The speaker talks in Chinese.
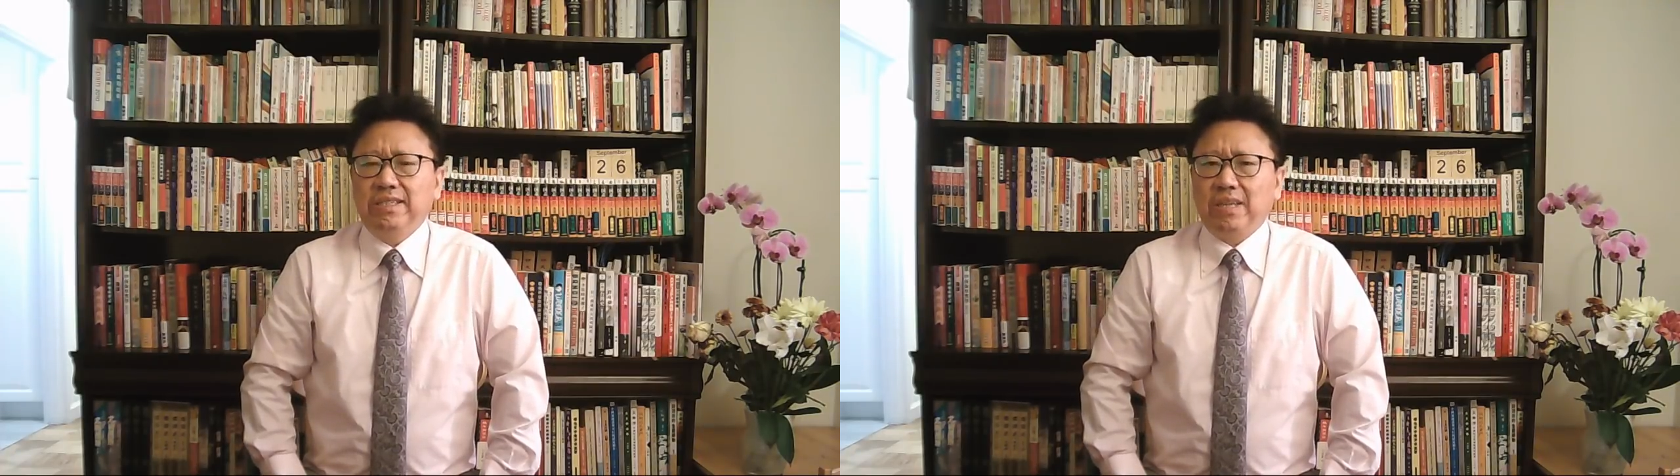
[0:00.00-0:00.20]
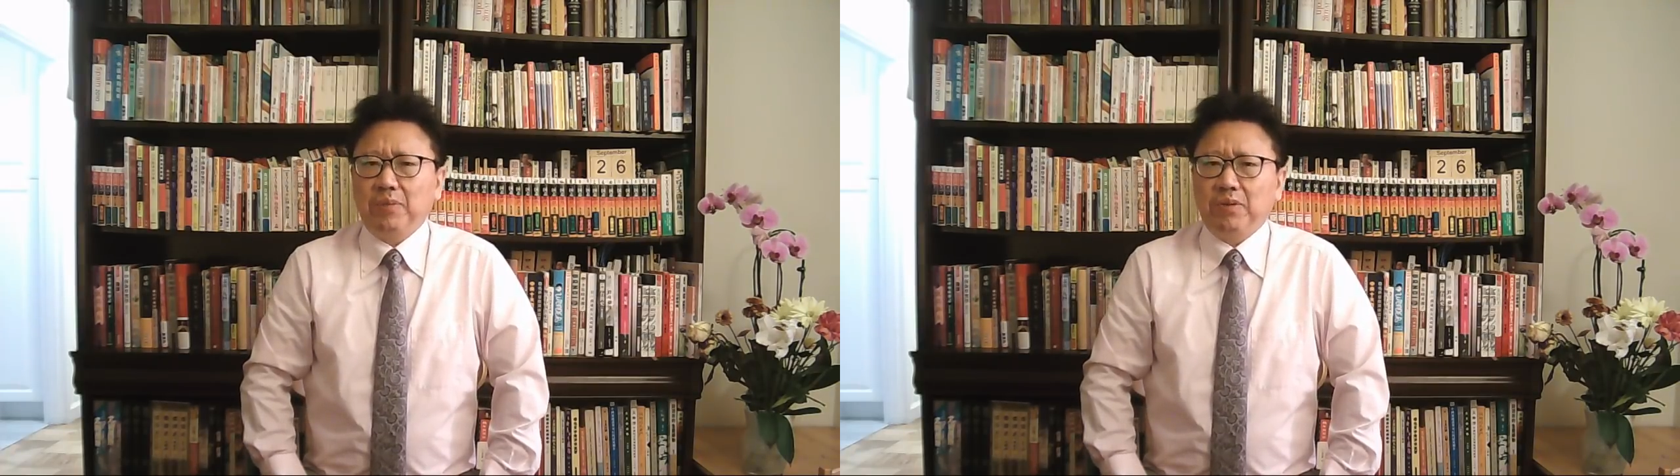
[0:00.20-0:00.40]

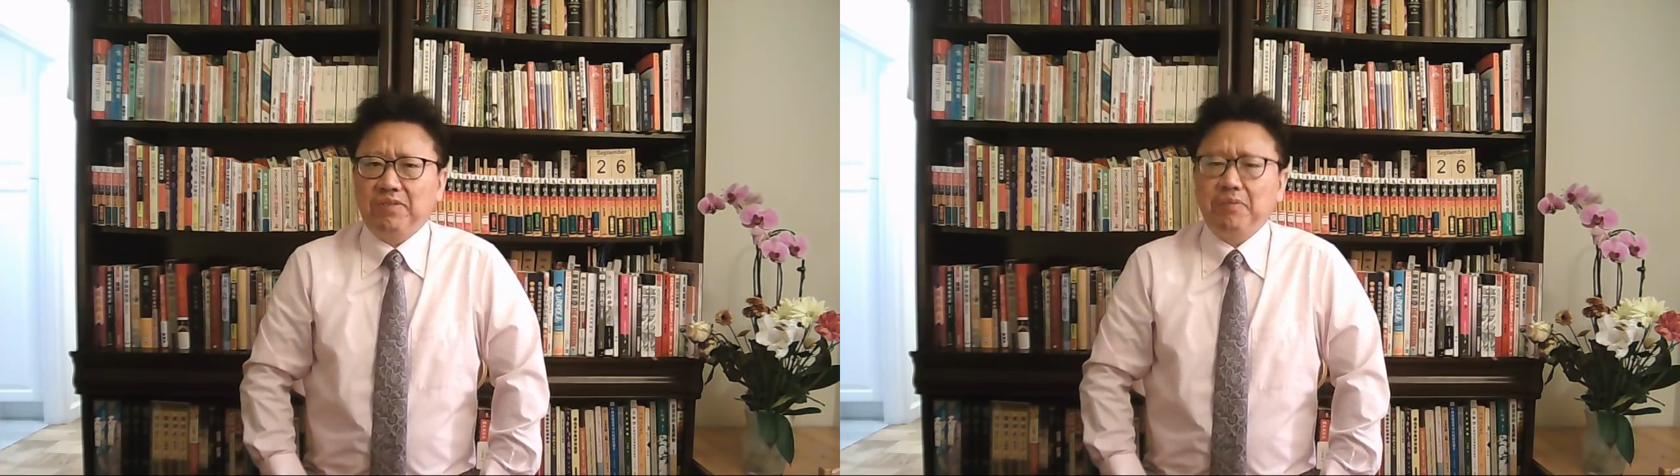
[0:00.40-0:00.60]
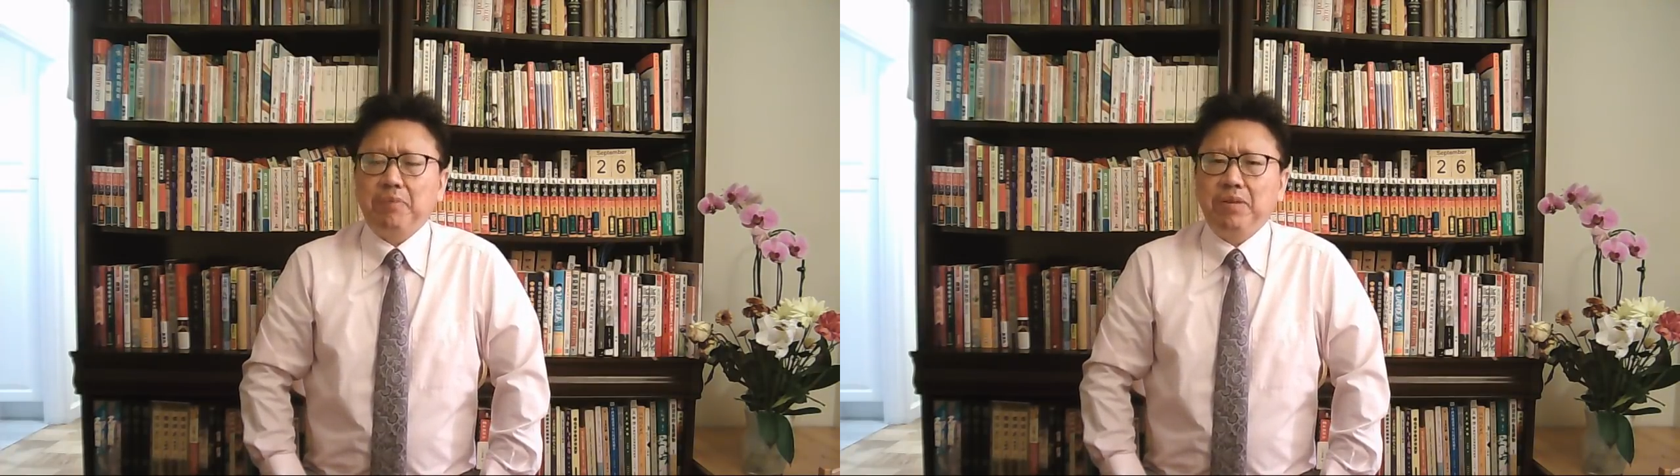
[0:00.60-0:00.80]
但美国
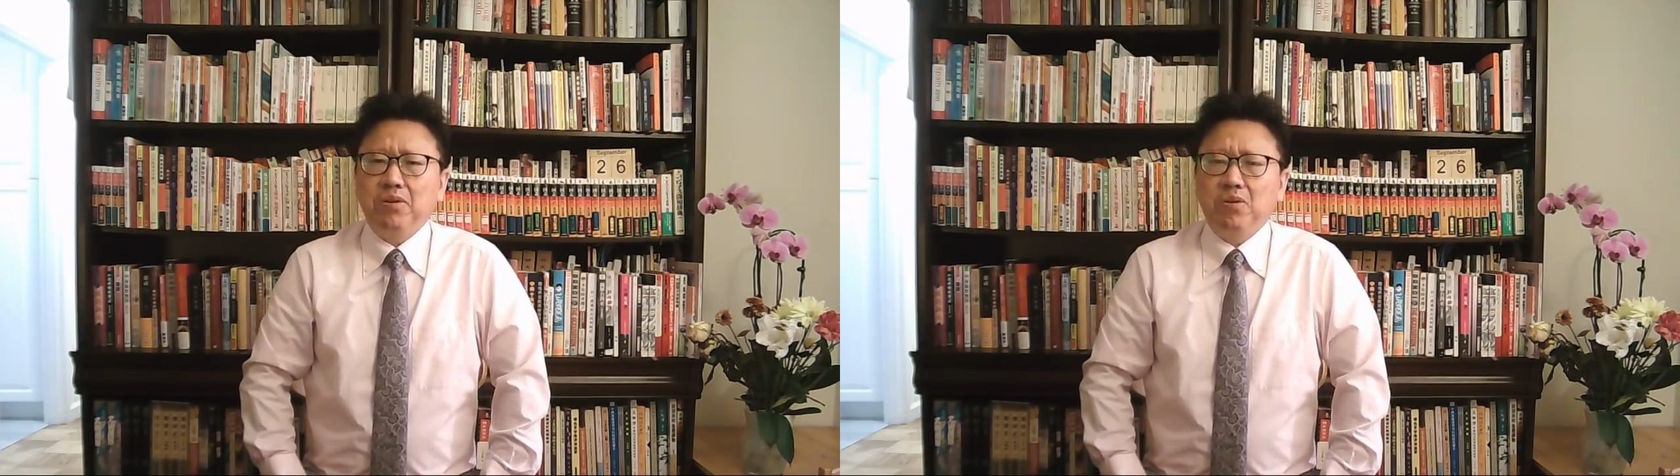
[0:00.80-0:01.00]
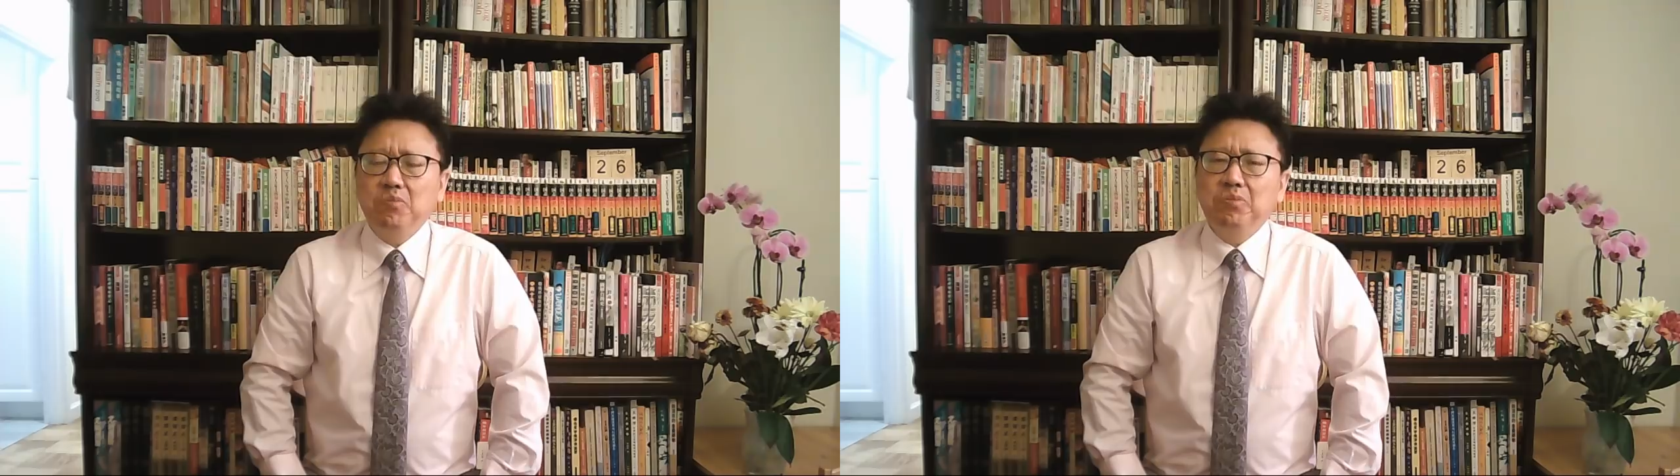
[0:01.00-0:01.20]
方面没
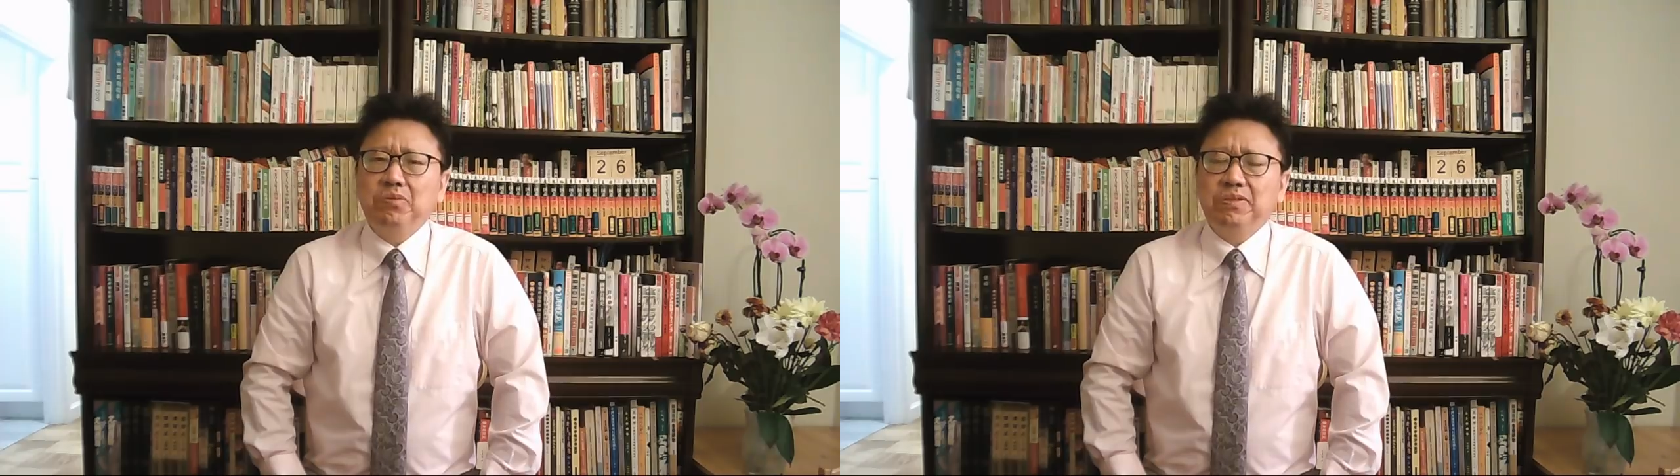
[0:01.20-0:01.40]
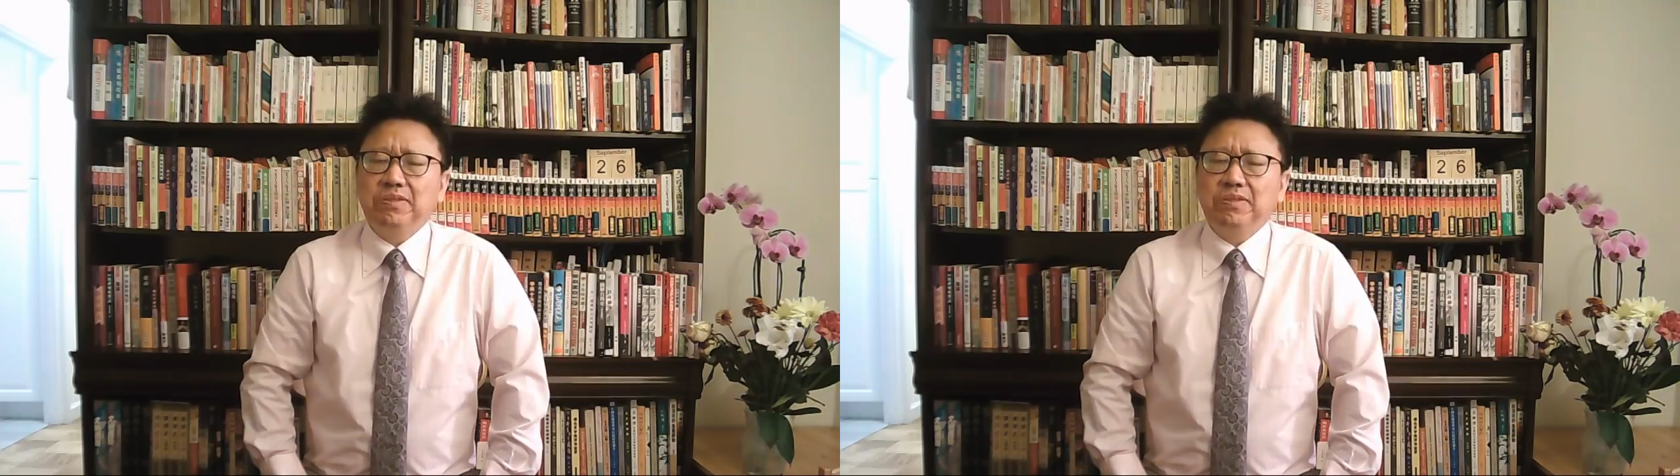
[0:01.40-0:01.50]
有公布